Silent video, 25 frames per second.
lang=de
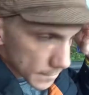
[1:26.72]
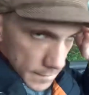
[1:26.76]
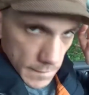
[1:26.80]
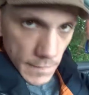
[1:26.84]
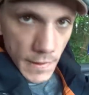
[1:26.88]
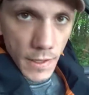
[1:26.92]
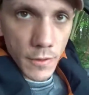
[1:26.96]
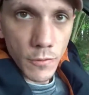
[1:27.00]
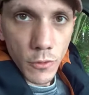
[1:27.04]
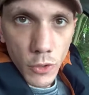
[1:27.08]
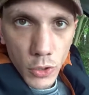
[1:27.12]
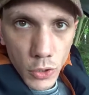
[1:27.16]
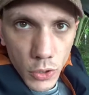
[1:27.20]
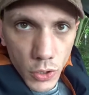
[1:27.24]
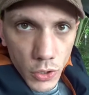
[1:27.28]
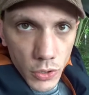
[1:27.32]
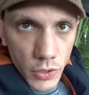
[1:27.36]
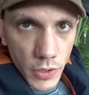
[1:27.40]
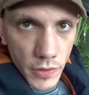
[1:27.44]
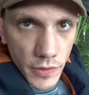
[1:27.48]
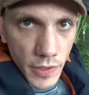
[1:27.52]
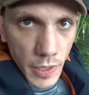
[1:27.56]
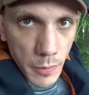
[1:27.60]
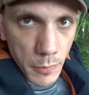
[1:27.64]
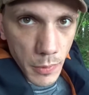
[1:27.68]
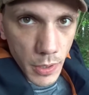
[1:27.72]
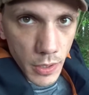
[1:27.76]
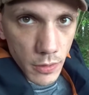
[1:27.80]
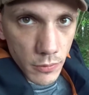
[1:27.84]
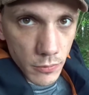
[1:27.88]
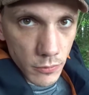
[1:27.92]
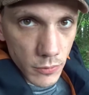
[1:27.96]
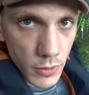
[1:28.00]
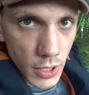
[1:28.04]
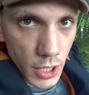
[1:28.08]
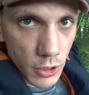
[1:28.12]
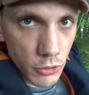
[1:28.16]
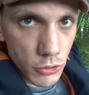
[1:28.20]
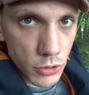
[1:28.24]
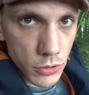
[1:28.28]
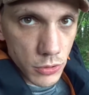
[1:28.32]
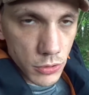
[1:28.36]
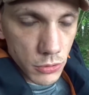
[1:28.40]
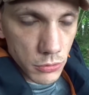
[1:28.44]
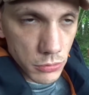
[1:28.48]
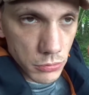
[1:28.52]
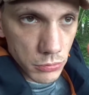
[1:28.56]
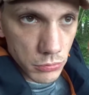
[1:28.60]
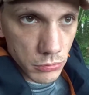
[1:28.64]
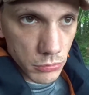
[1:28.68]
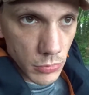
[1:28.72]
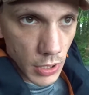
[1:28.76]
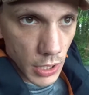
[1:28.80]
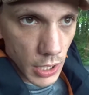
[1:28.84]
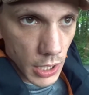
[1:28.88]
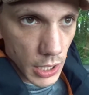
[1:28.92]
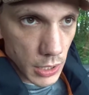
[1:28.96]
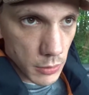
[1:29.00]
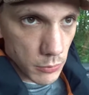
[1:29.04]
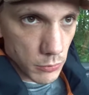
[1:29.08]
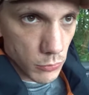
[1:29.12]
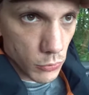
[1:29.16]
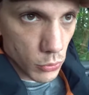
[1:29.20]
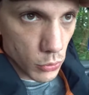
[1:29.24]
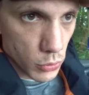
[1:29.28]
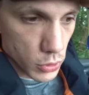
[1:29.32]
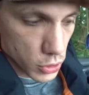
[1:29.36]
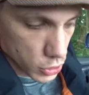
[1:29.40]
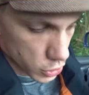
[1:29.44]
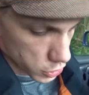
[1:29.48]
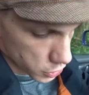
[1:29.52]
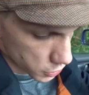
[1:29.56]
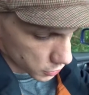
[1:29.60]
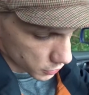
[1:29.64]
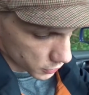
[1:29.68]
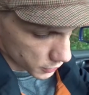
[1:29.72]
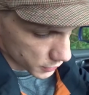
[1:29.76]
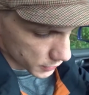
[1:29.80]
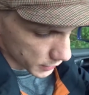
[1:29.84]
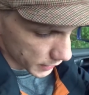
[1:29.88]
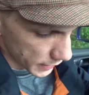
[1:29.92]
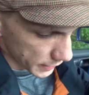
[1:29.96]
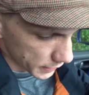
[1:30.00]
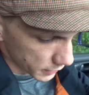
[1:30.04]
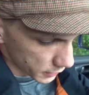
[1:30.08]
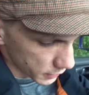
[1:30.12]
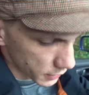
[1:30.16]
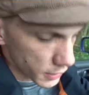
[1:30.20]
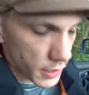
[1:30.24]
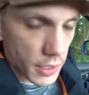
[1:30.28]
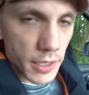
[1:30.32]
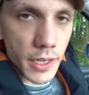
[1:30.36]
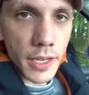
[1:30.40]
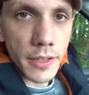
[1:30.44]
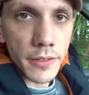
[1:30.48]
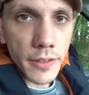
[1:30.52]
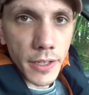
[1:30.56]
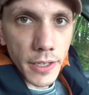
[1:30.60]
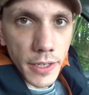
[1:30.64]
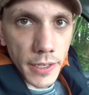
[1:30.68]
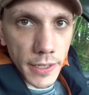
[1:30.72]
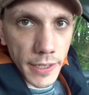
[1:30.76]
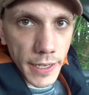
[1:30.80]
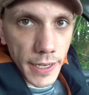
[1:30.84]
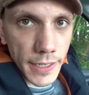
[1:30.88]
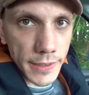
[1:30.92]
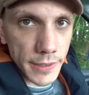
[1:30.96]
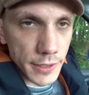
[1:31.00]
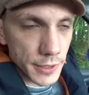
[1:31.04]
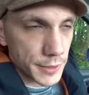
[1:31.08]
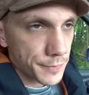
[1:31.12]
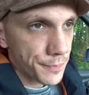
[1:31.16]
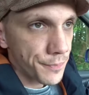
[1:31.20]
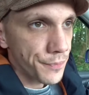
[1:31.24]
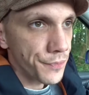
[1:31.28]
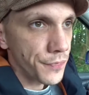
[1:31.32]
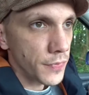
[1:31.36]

Jetzt wollte ich euch das einmal ganz altmodisch zeigen anhand einer Karte.